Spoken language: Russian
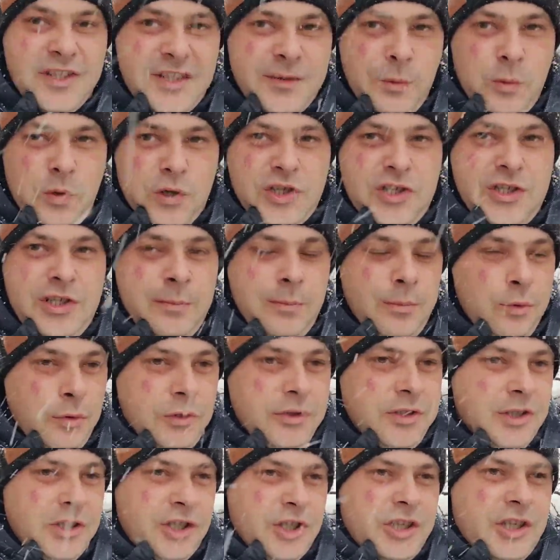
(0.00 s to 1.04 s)
возможно,
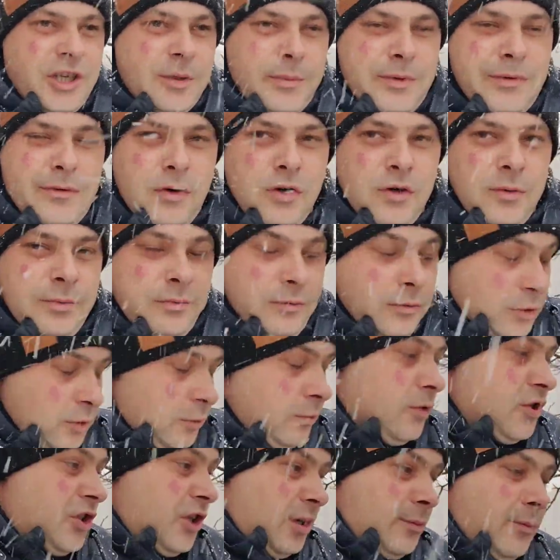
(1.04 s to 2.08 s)
будет штормовое,
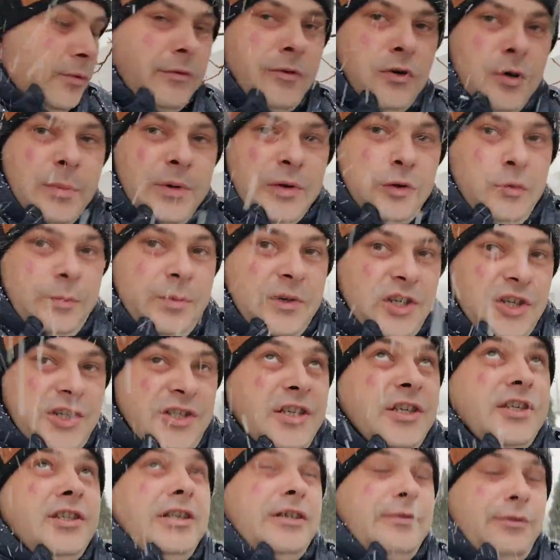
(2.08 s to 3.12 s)
вот, штормовое
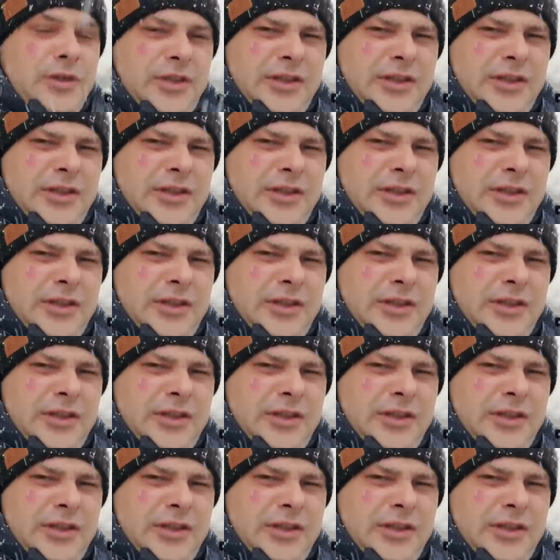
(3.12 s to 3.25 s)
предупреждение.